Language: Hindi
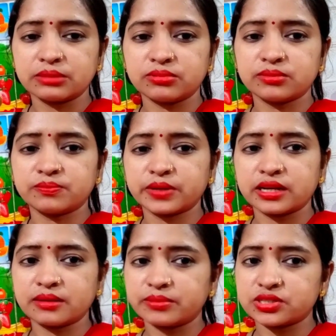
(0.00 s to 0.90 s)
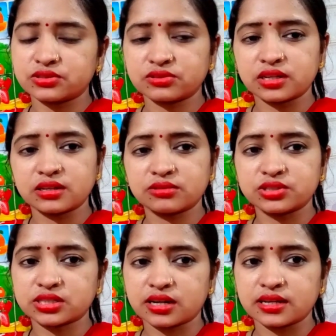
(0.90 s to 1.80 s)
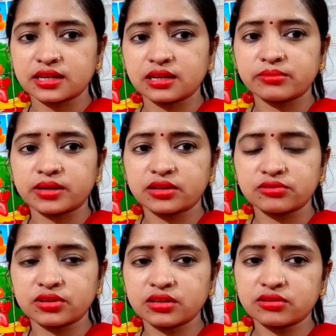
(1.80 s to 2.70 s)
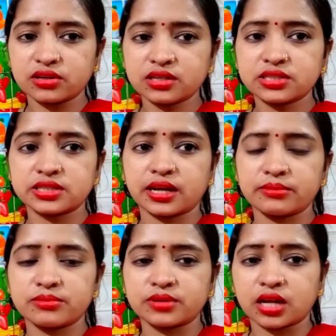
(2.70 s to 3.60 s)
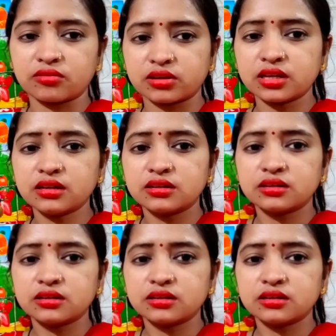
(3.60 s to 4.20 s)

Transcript: अभी पहले बच्चों के लिए कुछ खाने के लिए बना दूंगी और चाय भी बनाऊंगी